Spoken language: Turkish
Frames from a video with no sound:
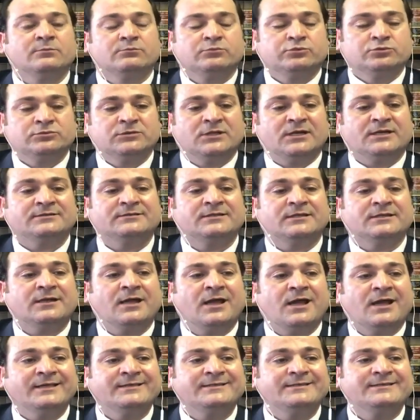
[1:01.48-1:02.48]
bunlardan
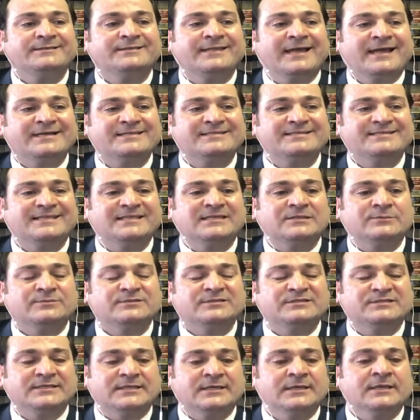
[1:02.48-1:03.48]
hangi
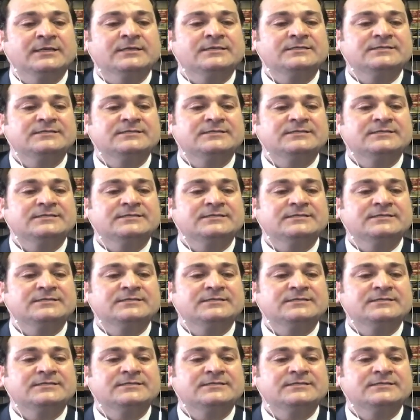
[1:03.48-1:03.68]
derslerimizi